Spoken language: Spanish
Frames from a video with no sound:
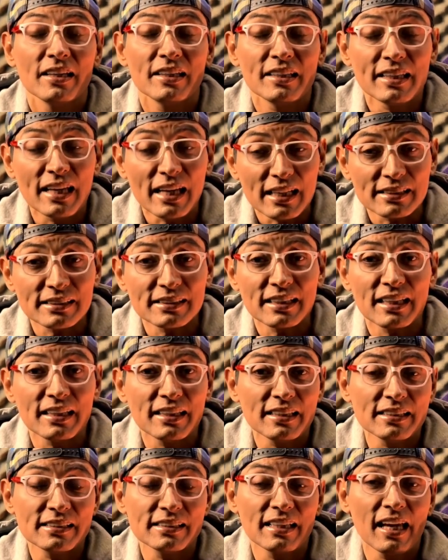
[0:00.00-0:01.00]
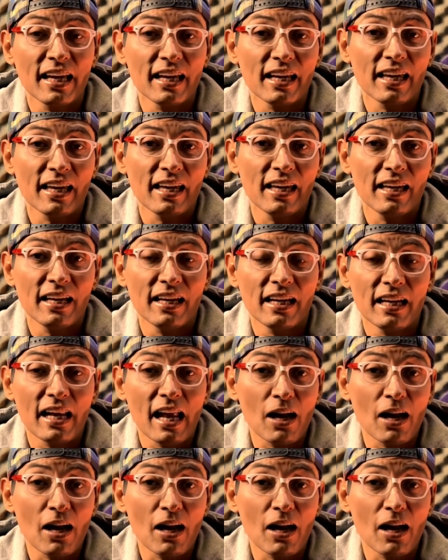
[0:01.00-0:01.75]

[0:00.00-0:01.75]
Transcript: Y es que dicen que eh,